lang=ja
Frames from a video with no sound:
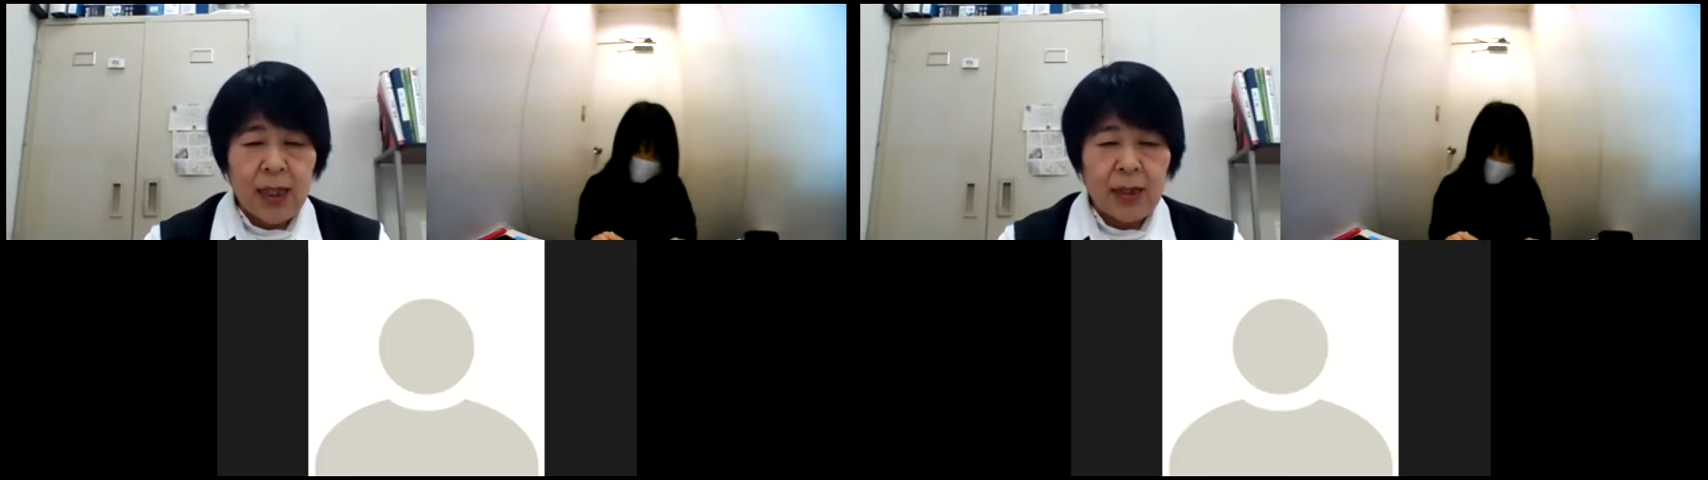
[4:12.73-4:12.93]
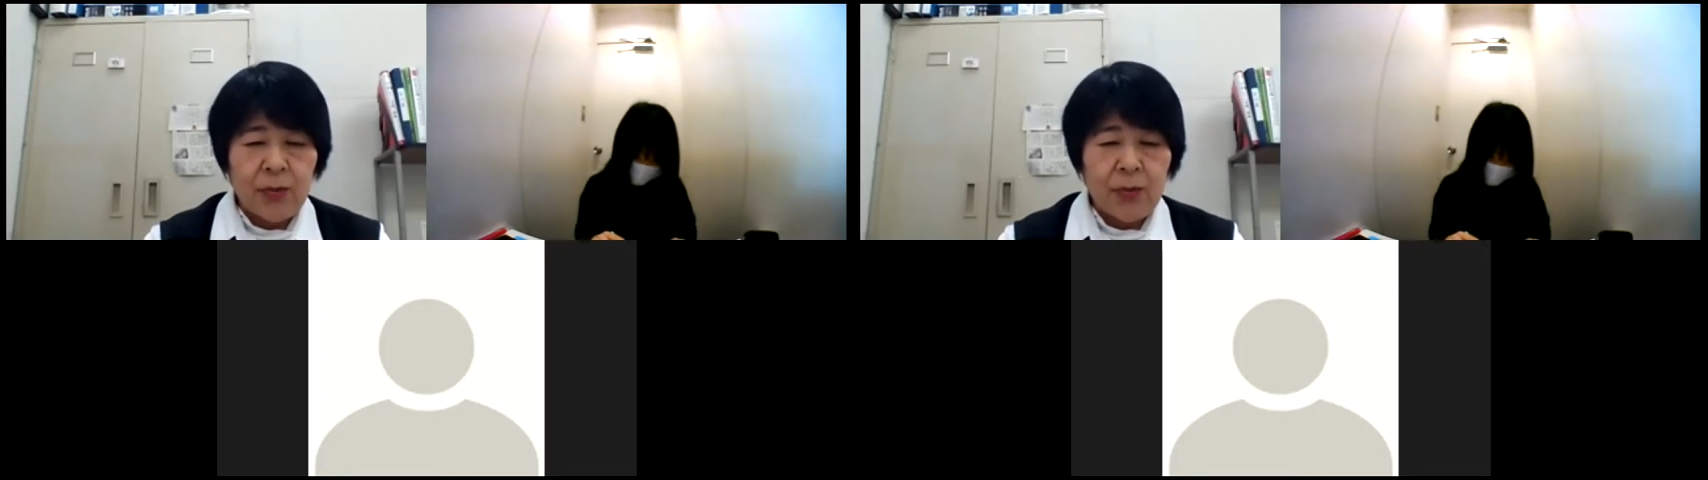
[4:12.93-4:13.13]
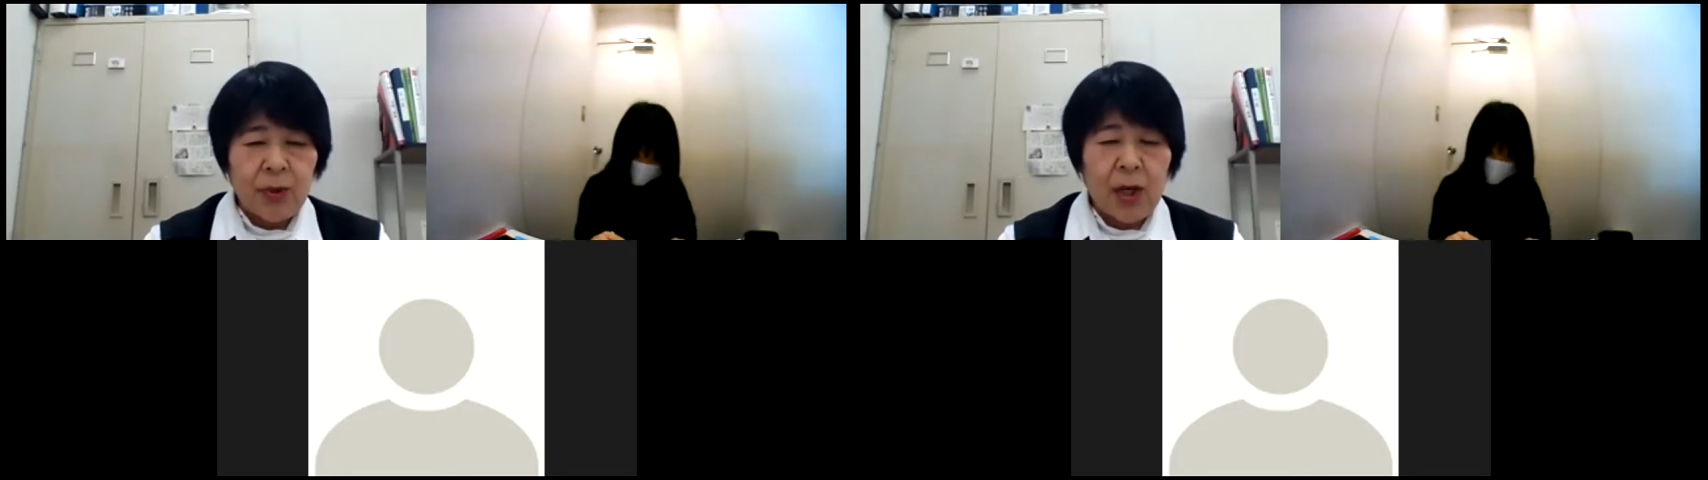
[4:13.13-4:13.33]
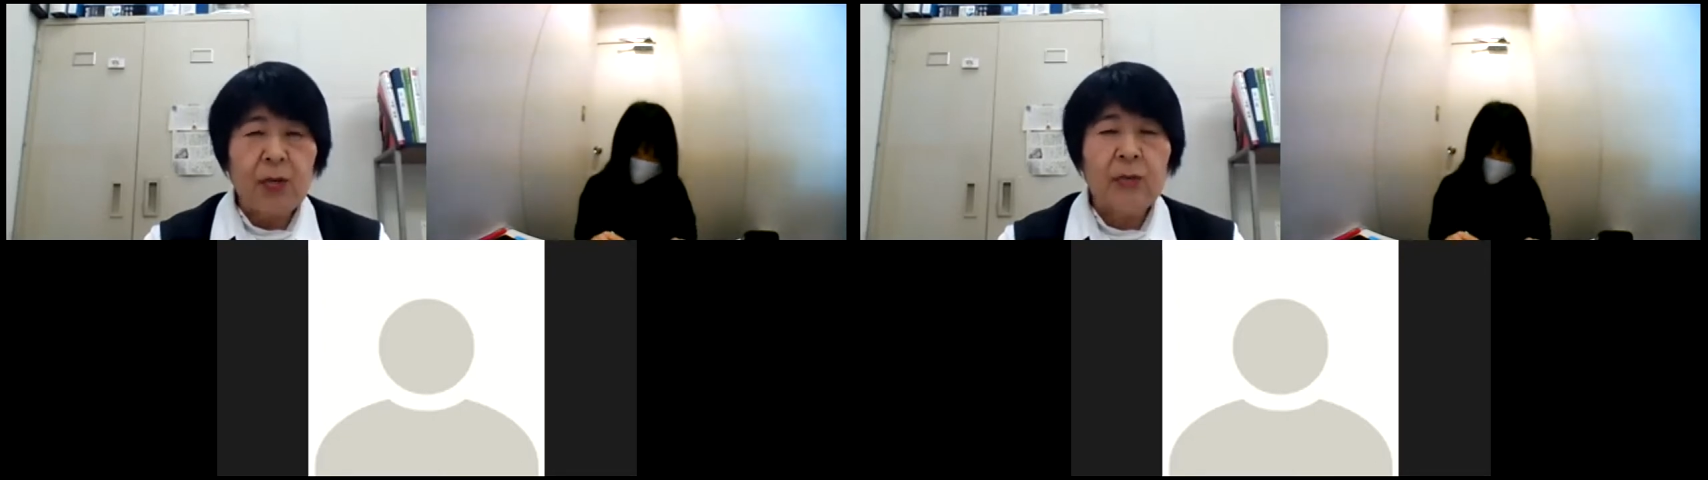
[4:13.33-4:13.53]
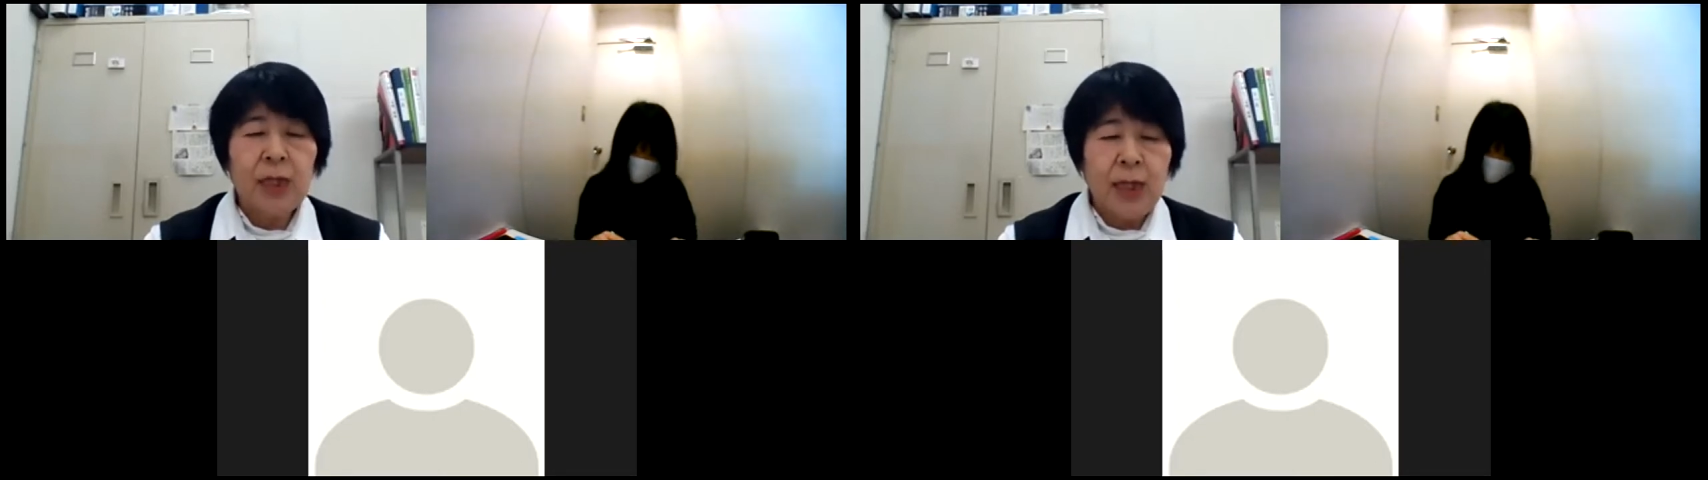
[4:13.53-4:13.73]
あの顔
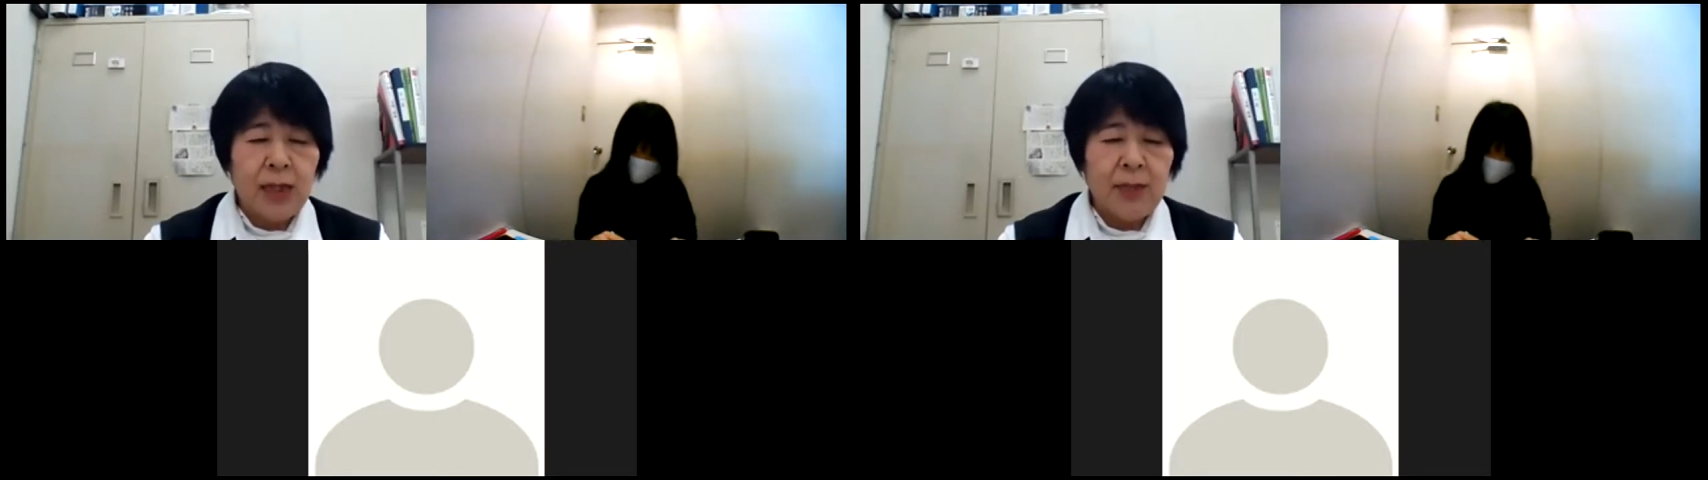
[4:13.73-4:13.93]
を見て、